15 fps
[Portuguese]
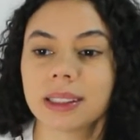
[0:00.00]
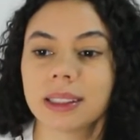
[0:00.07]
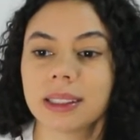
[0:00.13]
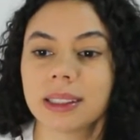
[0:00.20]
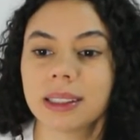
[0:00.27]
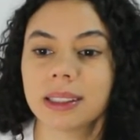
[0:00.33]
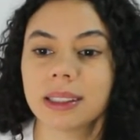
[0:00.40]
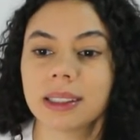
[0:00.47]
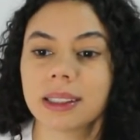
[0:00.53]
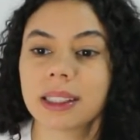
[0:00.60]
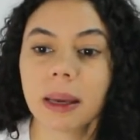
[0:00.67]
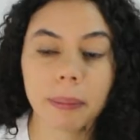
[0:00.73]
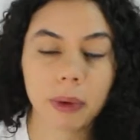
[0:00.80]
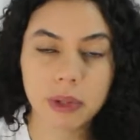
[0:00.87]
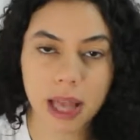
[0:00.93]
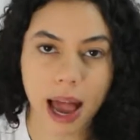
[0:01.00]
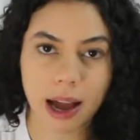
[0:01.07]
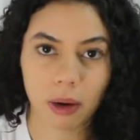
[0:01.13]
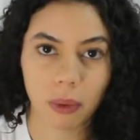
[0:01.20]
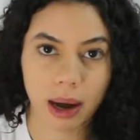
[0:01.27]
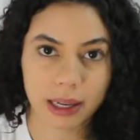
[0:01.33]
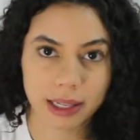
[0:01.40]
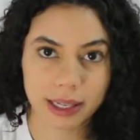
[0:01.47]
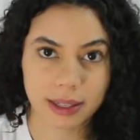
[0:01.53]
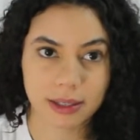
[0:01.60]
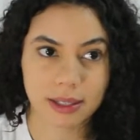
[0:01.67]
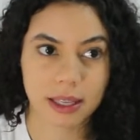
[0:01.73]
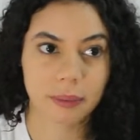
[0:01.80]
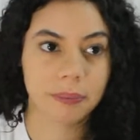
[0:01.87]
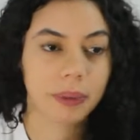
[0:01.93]
E sempre usar com
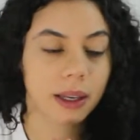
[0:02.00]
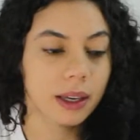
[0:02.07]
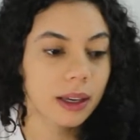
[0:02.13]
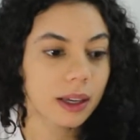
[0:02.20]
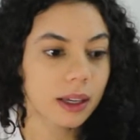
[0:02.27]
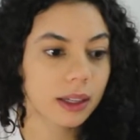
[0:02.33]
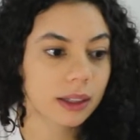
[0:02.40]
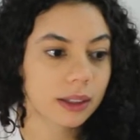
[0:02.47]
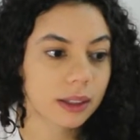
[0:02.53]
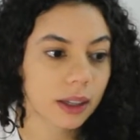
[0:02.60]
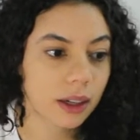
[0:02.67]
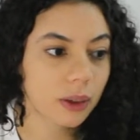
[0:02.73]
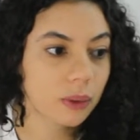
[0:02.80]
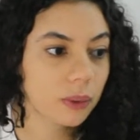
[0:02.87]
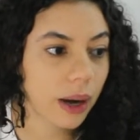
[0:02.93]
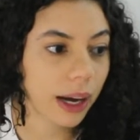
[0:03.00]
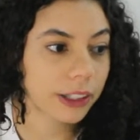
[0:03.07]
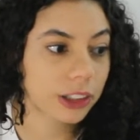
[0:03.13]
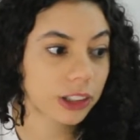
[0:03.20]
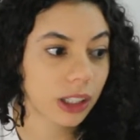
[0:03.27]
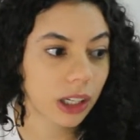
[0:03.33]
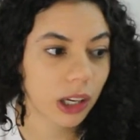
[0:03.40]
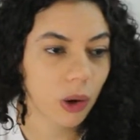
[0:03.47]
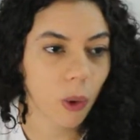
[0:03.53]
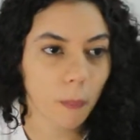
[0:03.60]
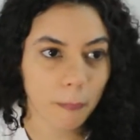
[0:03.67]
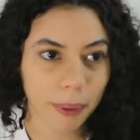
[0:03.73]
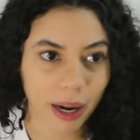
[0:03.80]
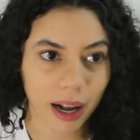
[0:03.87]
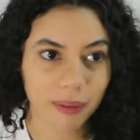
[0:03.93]
aliança. Então a gente tem que
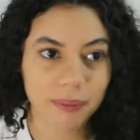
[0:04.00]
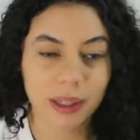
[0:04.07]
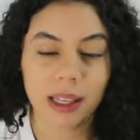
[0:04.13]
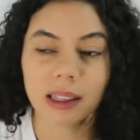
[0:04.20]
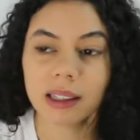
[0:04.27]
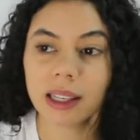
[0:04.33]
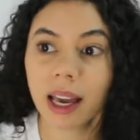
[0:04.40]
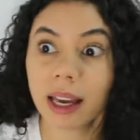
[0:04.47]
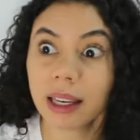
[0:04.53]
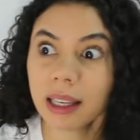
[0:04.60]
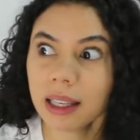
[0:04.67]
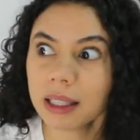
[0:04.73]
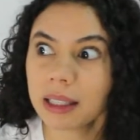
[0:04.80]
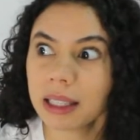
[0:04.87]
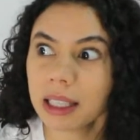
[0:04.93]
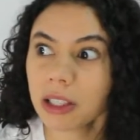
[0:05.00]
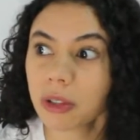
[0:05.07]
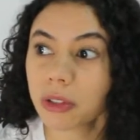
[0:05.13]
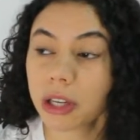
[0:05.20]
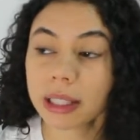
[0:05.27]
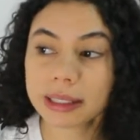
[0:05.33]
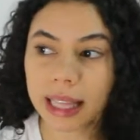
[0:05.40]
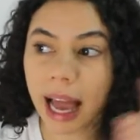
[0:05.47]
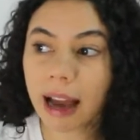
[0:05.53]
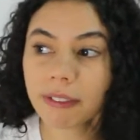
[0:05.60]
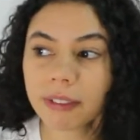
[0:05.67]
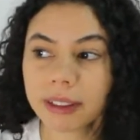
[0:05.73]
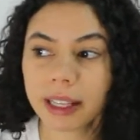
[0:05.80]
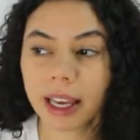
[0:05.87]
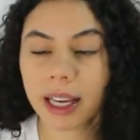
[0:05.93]
comprar. E aí nisso eu já
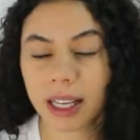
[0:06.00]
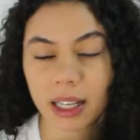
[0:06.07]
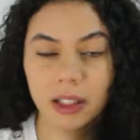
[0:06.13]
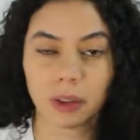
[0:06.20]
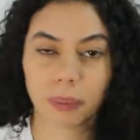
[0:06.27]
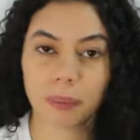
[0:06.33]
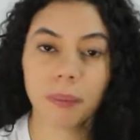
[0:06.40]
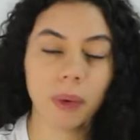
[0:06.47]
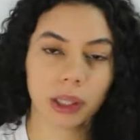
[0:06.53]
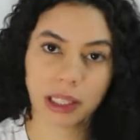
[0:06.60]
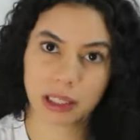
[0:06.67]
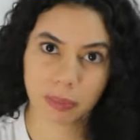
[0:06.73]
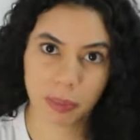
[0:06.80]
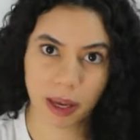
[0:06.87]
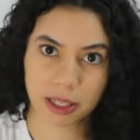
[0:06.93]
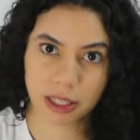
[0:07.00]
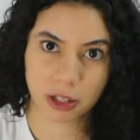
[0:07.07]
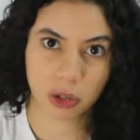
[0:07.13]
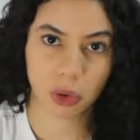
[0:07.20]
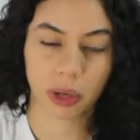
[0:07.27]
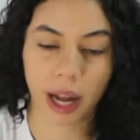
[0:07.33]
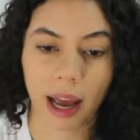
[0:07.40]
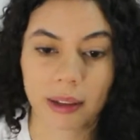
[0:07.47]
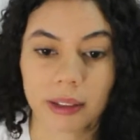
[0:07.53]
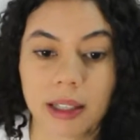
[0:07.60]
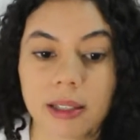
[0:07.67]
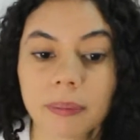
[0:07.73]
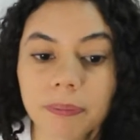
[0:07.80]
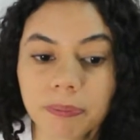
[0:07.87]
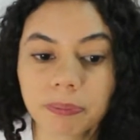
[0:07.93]
tava, né, querendo muitas peças
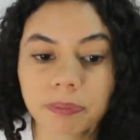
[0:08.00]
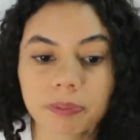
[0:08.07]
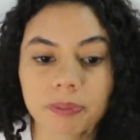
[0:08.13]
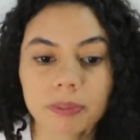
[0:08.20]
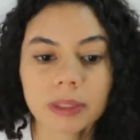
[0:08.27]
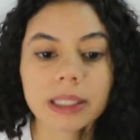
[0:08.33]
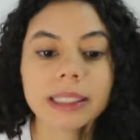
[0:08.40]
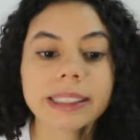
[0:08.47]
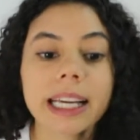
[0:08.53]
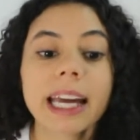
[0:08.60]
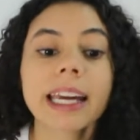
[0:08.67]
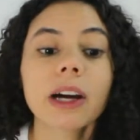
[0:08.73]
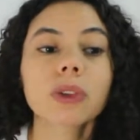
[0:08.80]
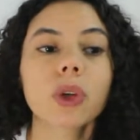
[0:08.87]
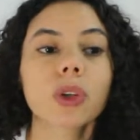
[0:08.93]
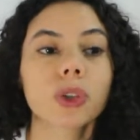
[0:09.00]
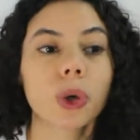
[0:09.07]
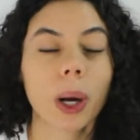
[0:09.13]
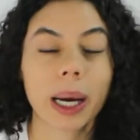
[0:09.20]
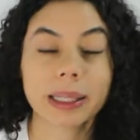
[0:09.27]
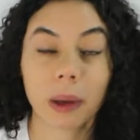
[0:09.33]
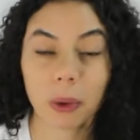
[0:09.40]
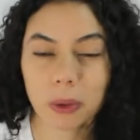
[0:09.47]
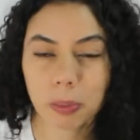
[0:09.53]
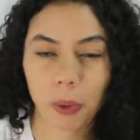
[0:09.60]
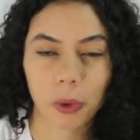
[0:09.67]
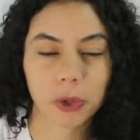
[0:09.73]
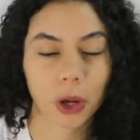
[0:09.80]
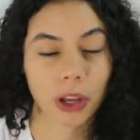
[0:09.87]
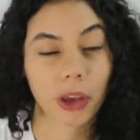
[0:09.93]
douradas. E aí eu tô trocando aos
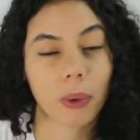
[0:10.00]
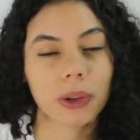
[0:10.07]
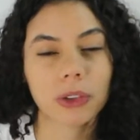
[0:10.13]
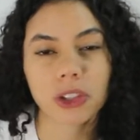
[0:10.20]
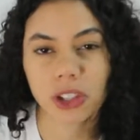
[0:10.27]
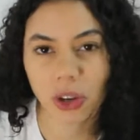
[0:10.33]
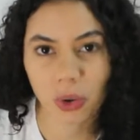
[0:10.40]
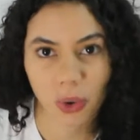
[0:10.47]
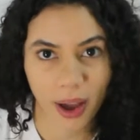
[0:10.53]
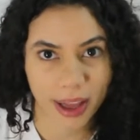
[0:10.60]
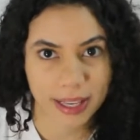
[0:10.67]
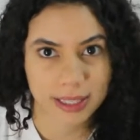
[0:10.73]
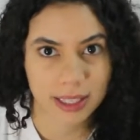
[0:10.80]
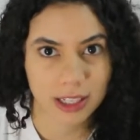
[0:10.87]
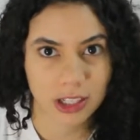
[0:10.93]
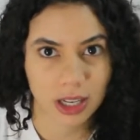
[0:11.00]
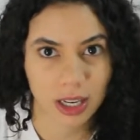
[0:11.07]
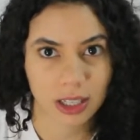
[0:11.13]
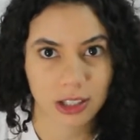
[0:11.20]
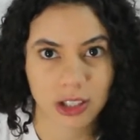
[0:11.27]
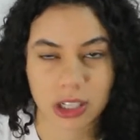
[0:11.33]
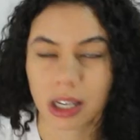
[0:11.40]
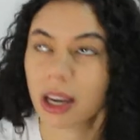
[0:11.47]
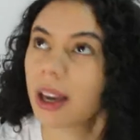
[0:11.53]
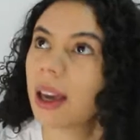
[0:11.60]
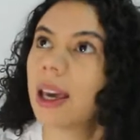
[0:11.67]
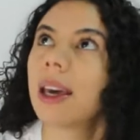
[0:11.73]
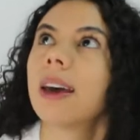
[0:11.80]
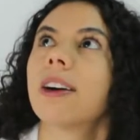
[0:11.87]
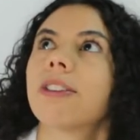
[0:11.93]
poucos. Só que quando chegou essa, gente,
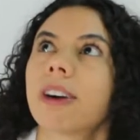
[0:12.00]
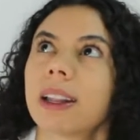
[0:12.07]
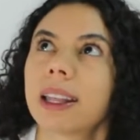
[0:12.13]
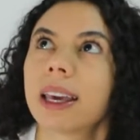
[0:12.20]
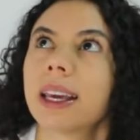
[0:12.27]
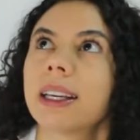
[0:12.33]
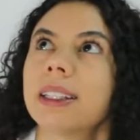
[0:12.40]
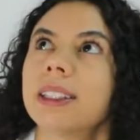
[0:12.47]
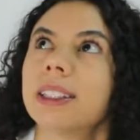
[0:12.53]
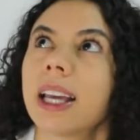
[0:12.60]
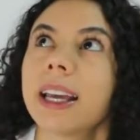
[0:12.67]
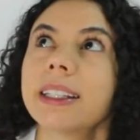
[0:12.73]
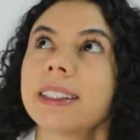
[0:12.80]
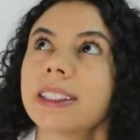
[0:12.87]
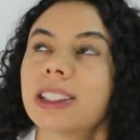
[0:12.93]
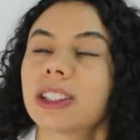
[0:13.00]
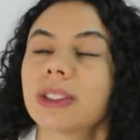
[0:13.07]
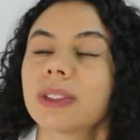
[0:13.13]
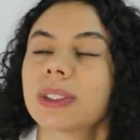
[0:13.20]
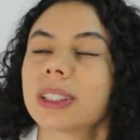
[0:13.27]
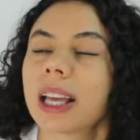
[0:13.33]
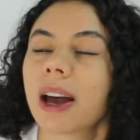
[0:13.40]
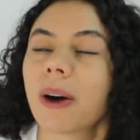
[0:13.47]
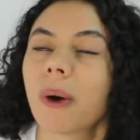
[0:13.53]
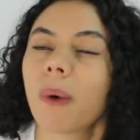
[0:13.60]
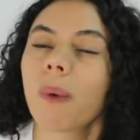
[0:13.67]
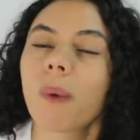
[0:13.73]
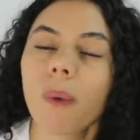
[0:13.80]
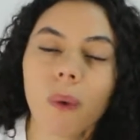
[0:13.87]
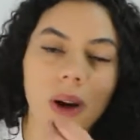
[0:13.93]
eu falei, gente do céu,
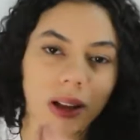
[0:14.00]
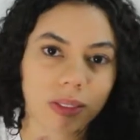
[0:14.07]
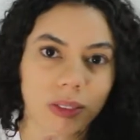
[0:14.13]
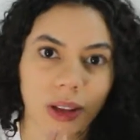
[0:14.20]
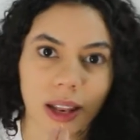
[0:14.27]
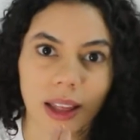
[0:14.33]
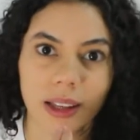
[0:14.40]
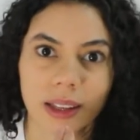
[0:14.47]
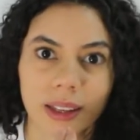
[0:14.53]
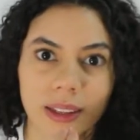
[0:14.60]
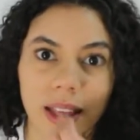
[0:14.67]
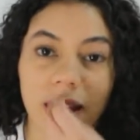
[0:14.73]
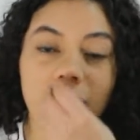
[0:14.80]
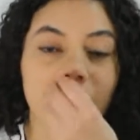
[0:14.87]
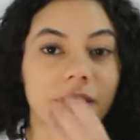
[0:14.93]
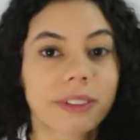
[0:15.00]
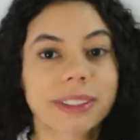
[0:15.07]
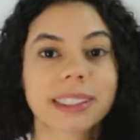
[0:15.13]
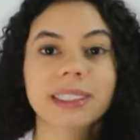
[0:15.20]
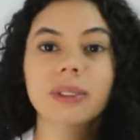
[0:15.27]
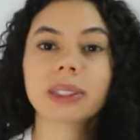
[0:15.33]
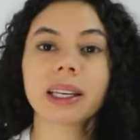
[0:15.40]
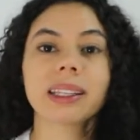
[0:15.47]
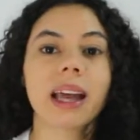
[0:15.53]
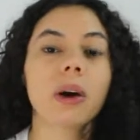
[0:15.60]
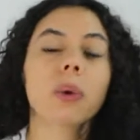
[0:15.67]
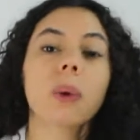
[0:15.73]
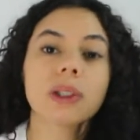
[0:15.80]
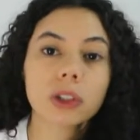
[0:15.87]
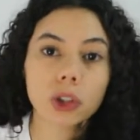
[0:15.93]
o quanto ela é linda. E vocês não têm
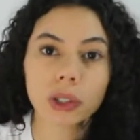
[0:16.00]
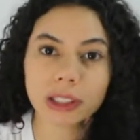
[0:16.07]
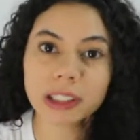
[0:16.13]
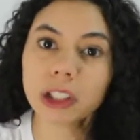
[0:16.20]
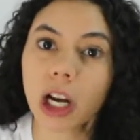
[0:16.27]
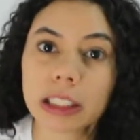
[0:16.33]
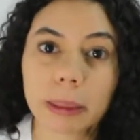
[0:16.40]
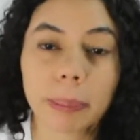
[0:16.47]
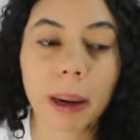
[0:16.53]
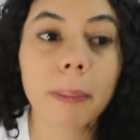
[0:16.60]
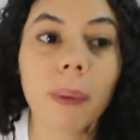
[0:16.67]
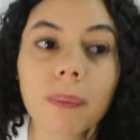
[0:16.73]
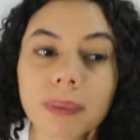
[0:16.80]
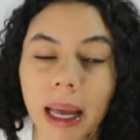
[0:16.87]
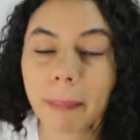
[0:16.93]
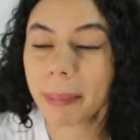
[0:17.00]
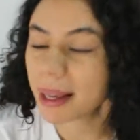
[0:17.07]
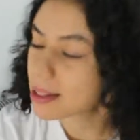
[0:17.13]
ideia o quanto eu tô ansiosa pra montar